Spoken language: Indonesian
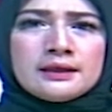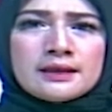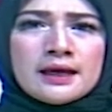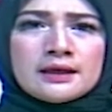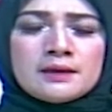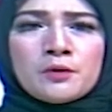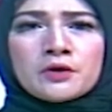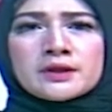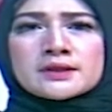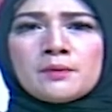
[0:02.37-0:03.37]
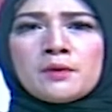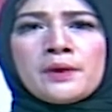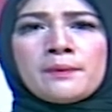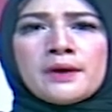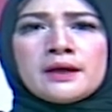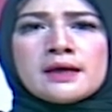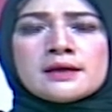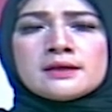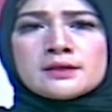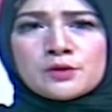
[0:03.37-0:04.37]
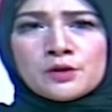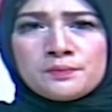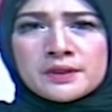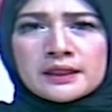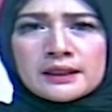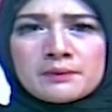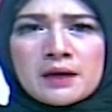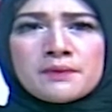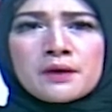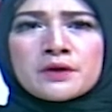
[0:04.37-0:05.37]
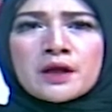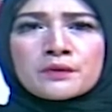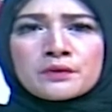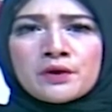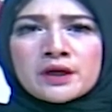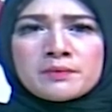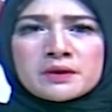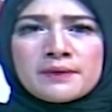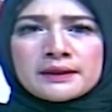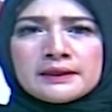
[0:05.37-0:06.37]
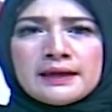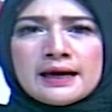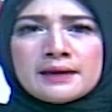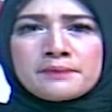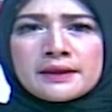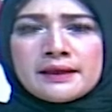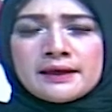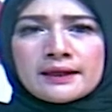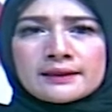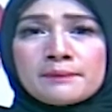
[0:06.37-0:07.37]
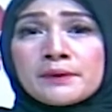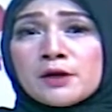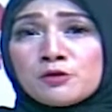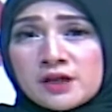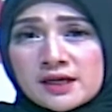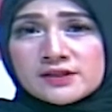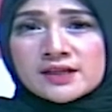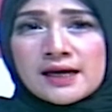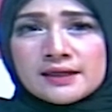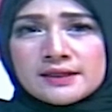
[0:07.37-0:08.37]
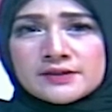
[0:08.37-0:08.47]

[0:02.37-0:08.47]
TNI Polri, Sapo PP, dan Dishub menertibkan bangunan ruko yang menempati lahan PT Kereta Api Indonesia di